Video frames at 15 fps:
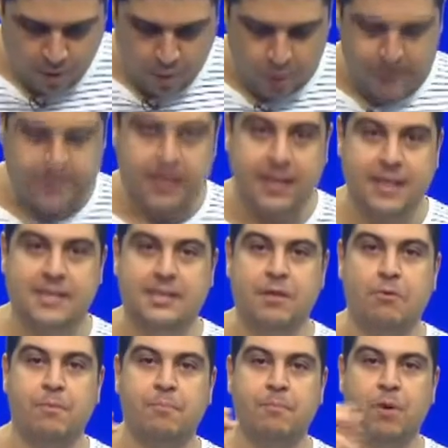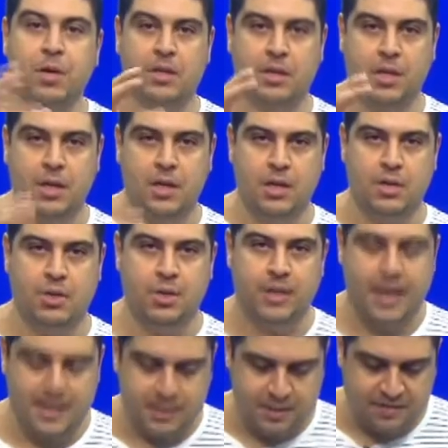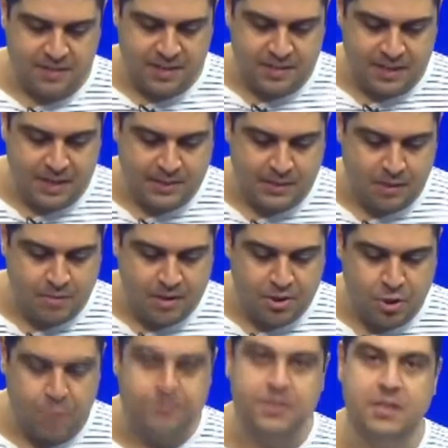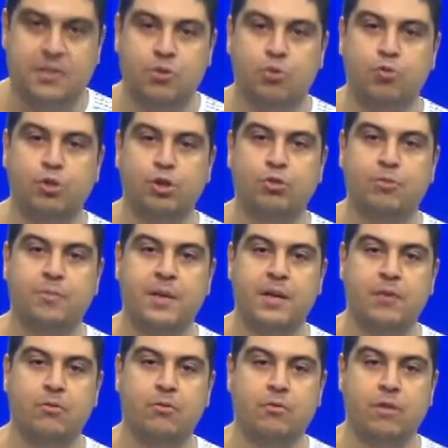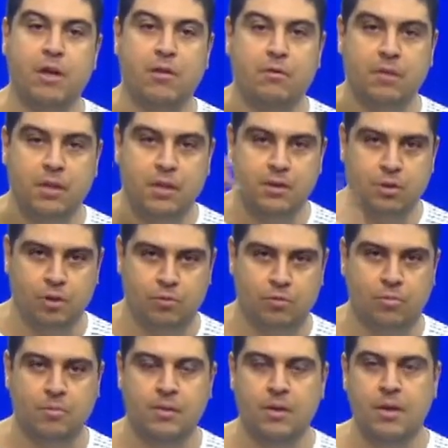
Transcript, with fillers: Outra questão importante, né? A civilização egípcia surge no período neolítico